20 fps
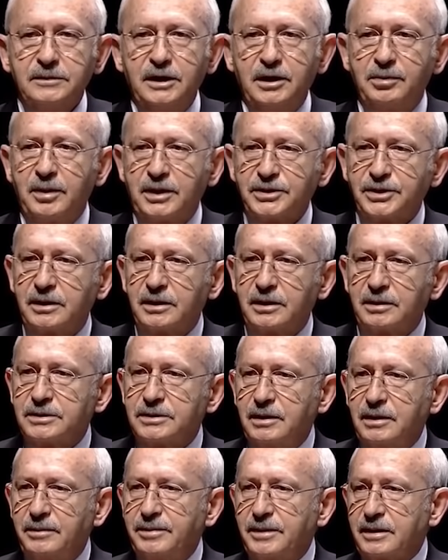İl
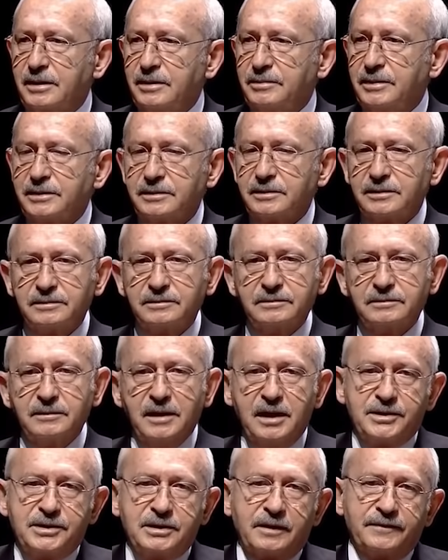başkanımızla beraber
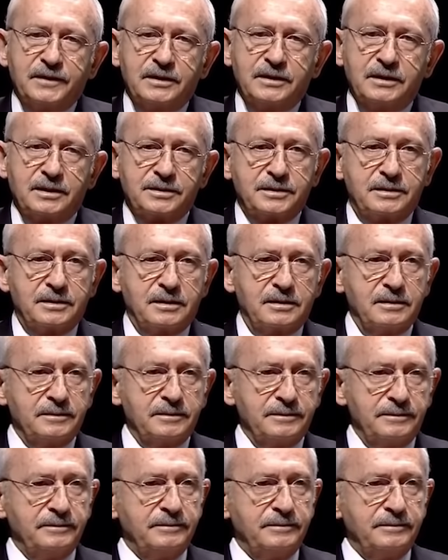esnafı gezdik.